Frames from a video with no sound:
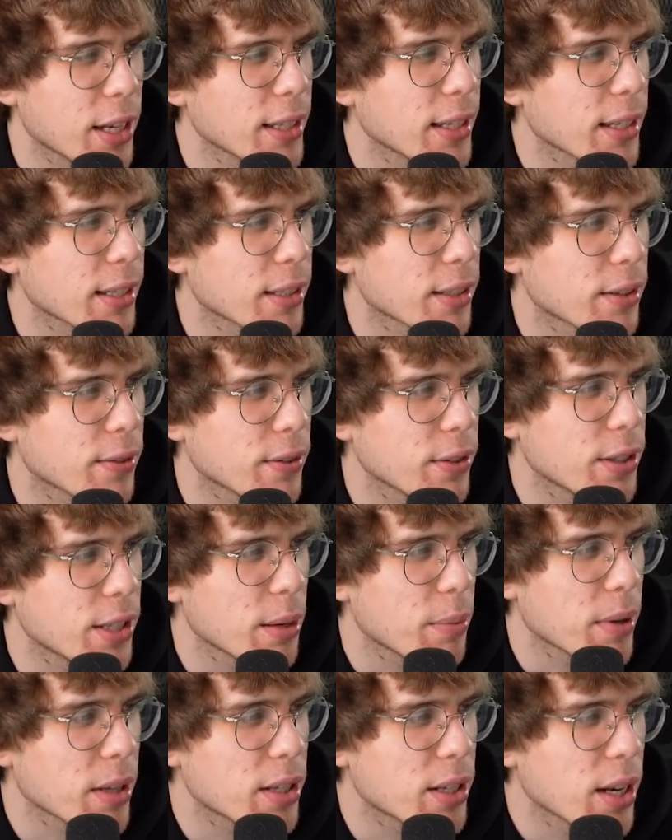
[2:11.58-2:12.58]
jednak
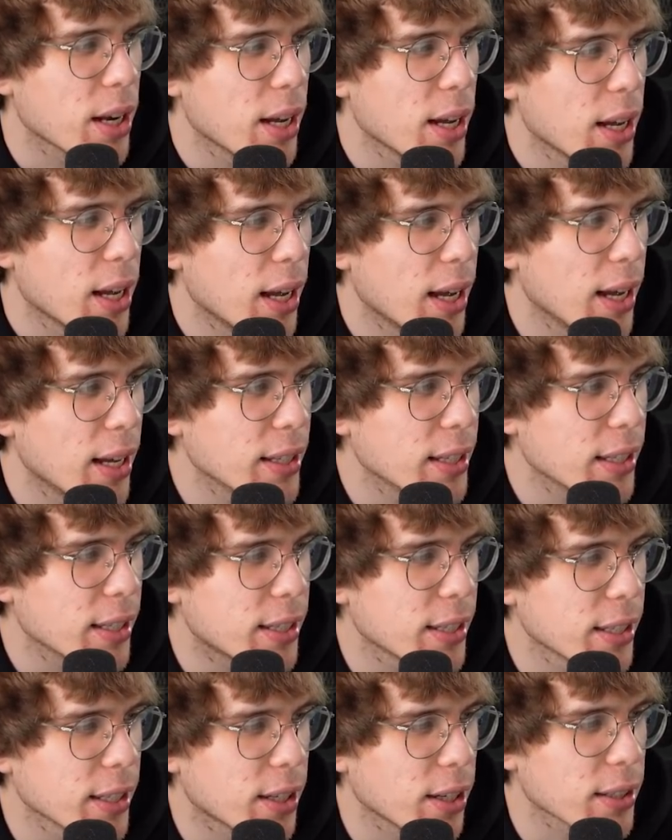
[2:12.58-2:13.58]
rzeczywiście mieć e, nie
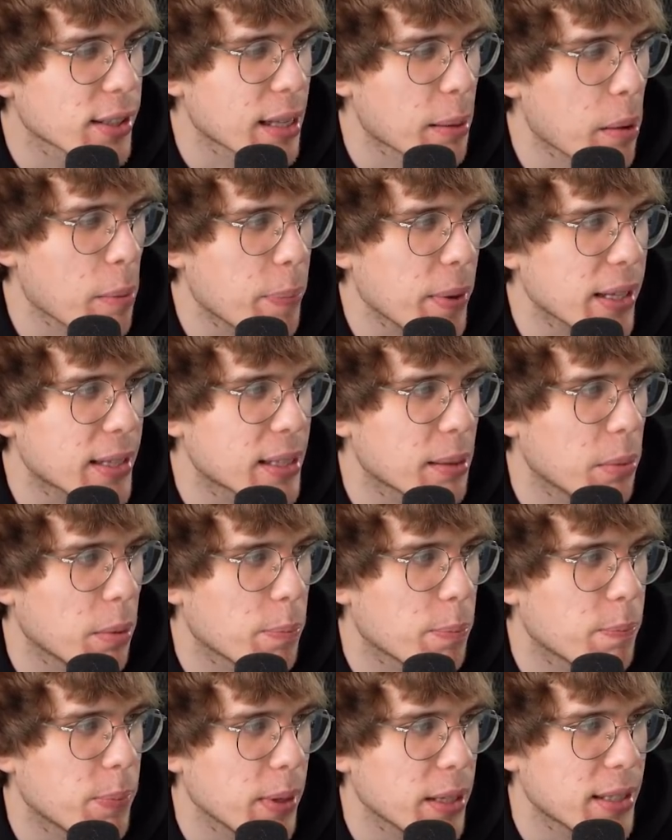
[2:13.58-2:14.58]
tylko same piece, bo
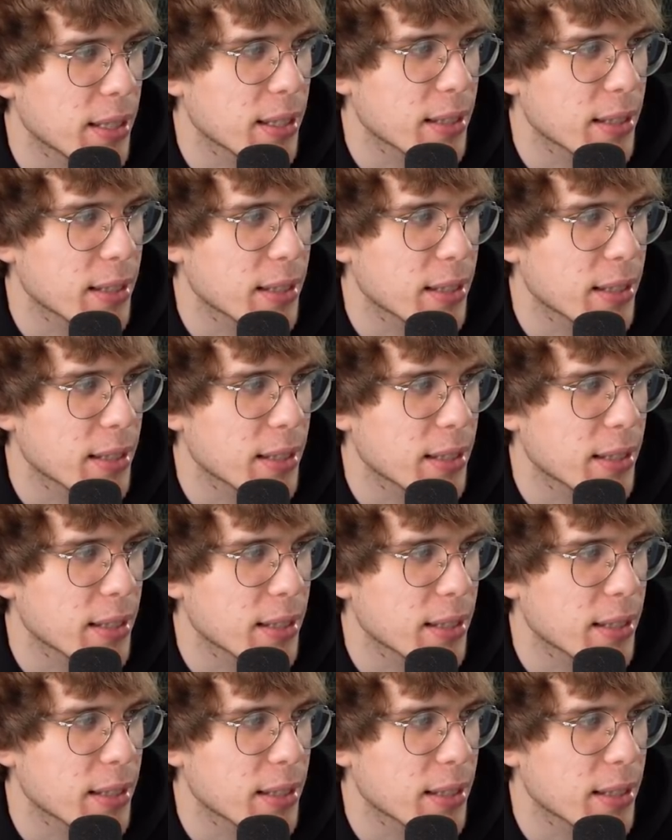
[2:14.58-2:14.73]
piece,